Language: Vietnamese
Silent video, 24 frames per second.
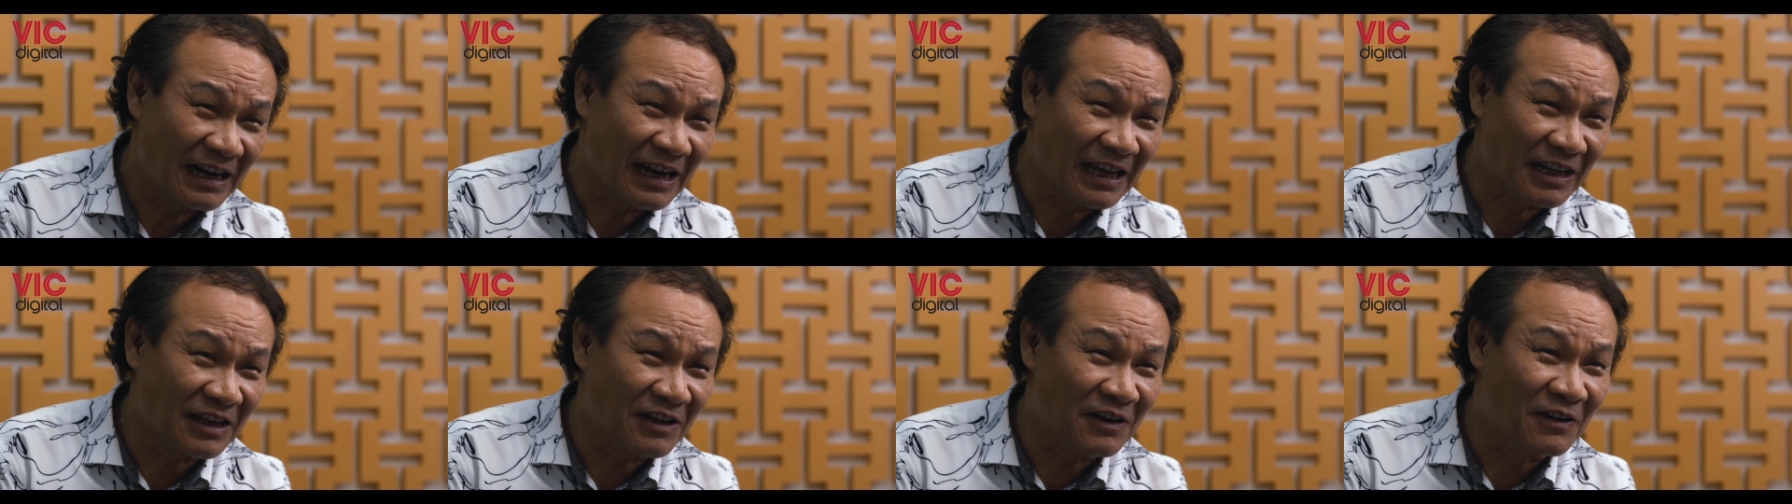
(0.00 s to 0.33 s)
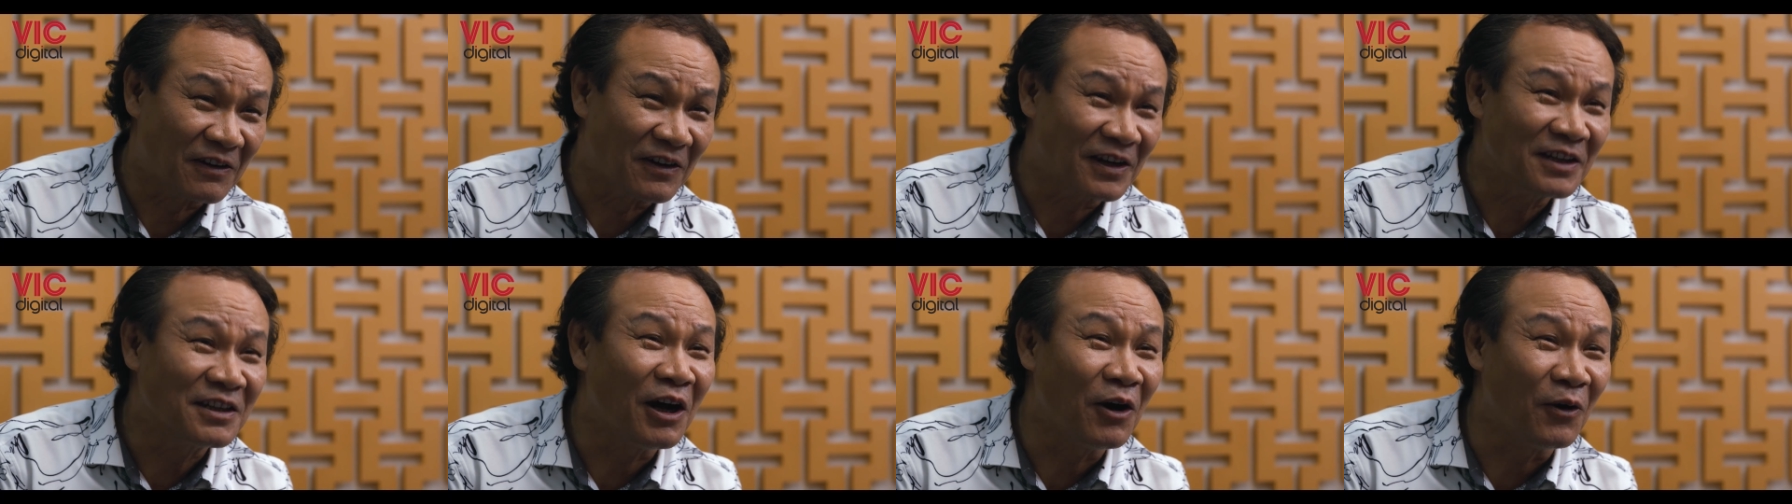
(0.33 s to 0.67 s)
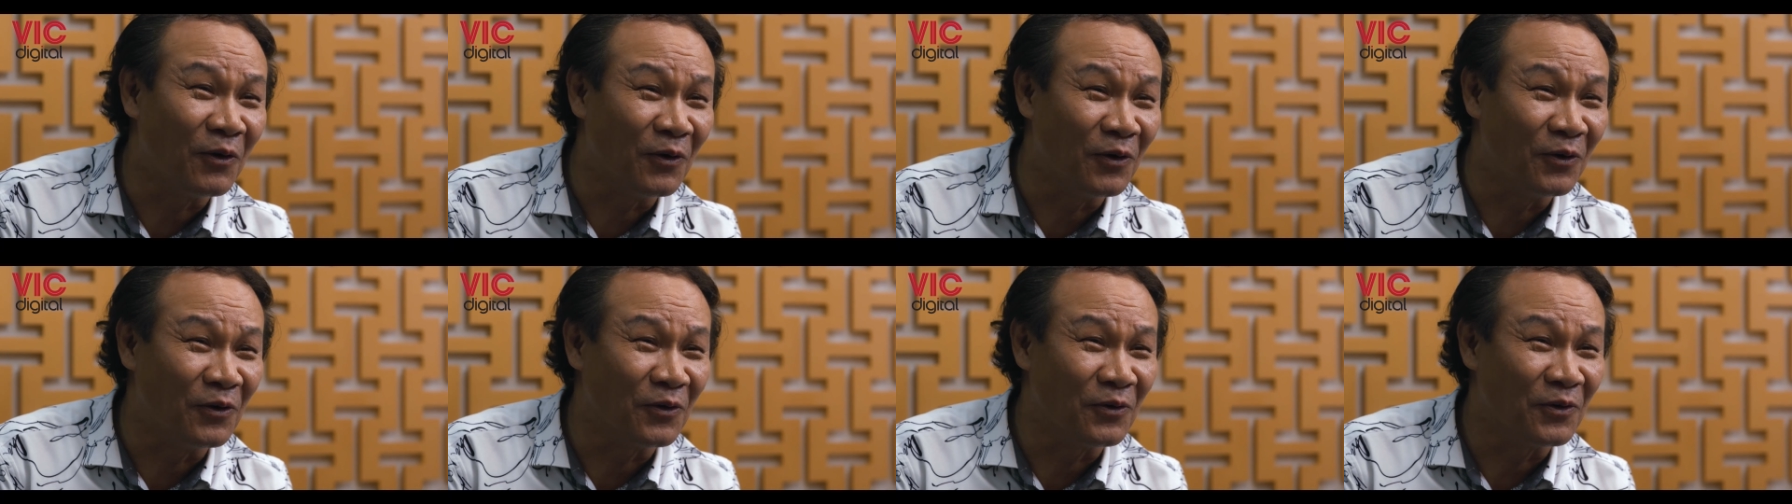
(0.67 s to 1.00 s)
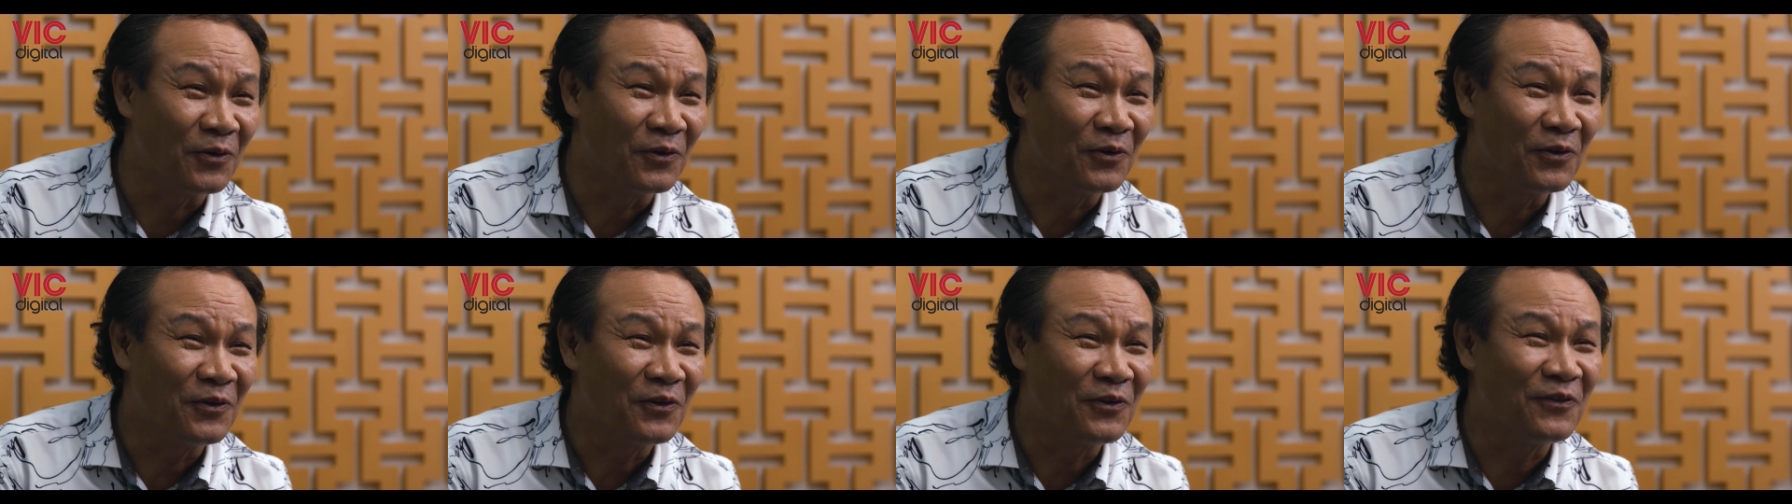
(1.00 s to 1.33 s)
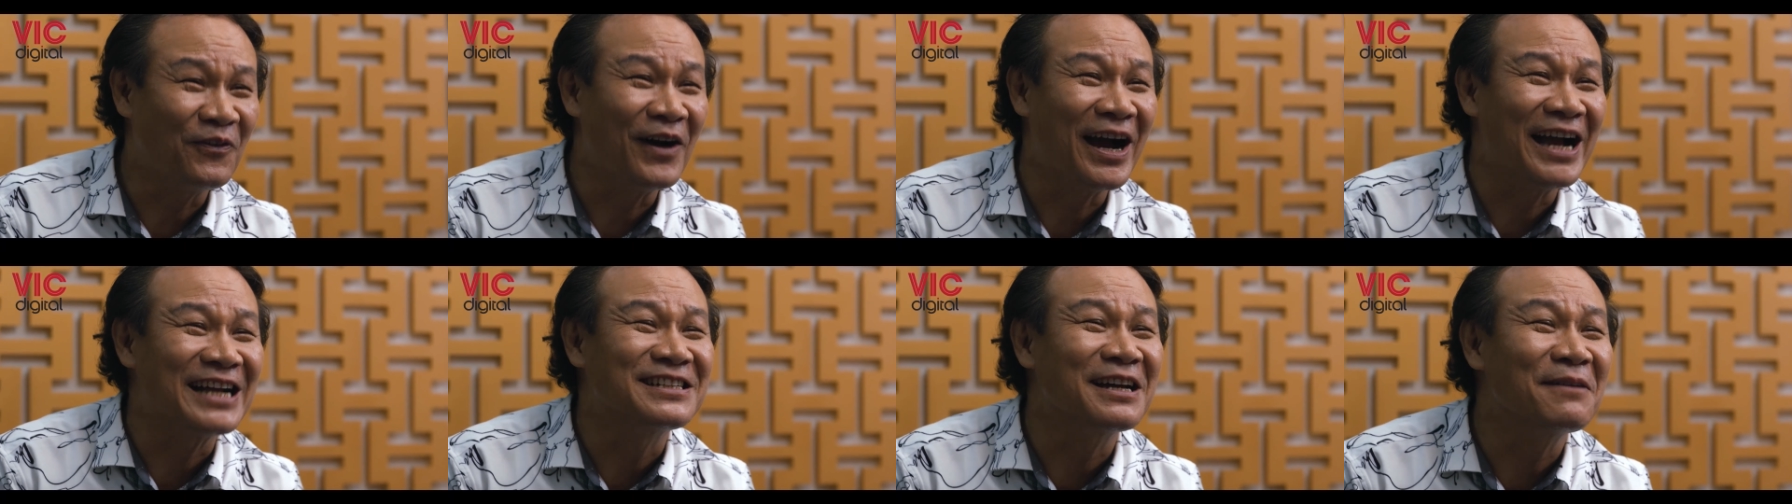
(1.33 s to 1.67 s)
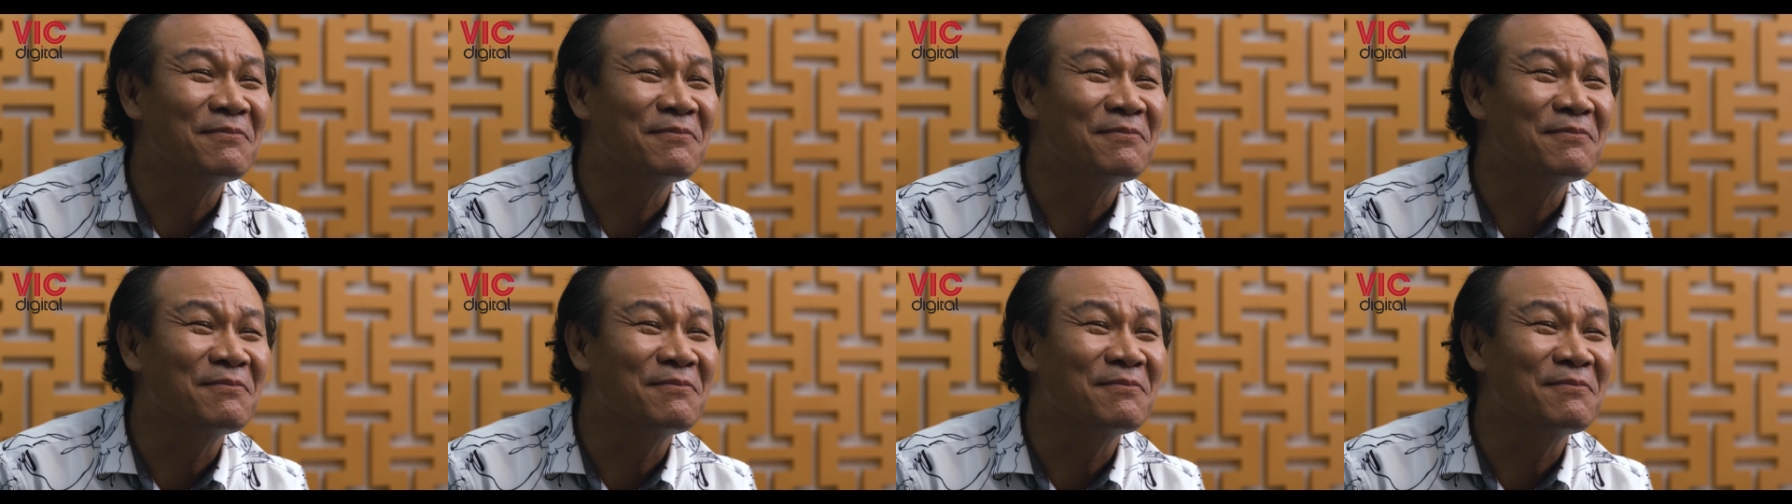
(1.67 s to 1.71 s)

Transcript: lại gói thầu vài